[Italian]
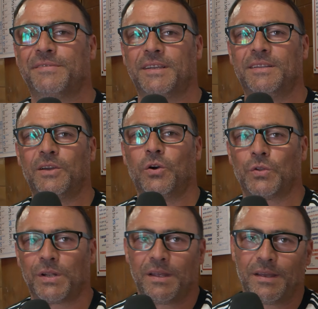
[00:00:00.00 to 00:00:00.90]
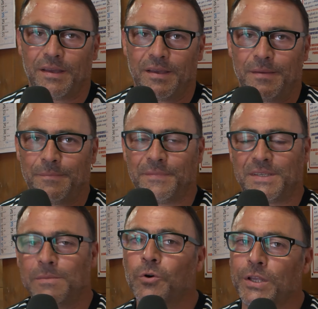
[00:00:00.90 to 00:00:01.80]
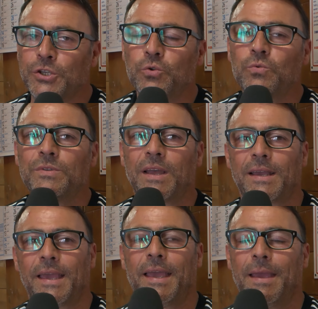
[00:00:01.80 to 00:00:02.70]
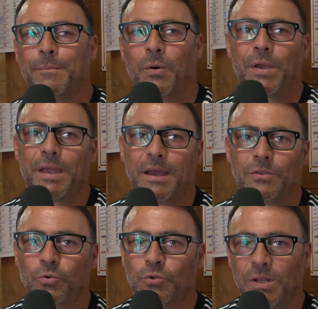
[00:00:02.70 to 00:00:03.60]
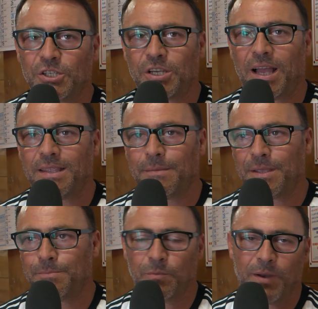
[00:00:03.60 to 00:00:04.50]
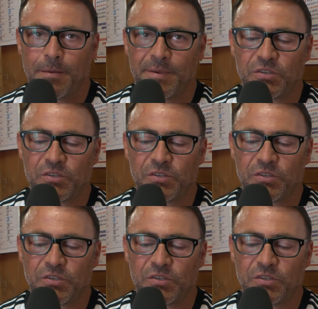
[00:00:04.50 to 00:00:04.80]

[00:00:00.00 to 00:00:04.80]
partiti con uh, Simone Giunta che poi ha dovuto lasciare per problemi